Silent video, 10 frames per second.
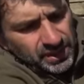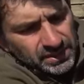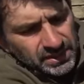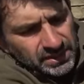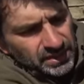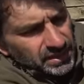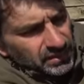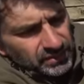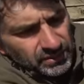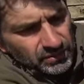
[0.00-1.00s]
пройти
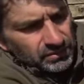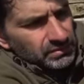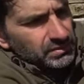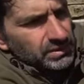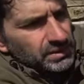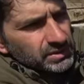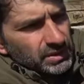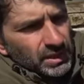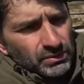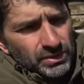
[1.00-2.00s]
горловину, даже
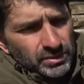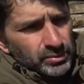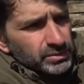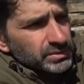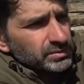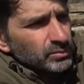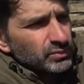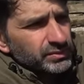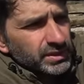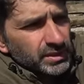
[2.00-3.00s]
какой-нибудь
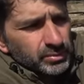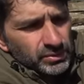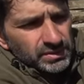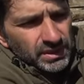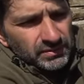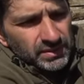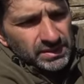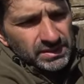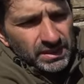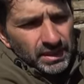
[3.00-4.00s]
муфты или просто
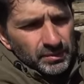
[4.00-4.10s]
отверстие,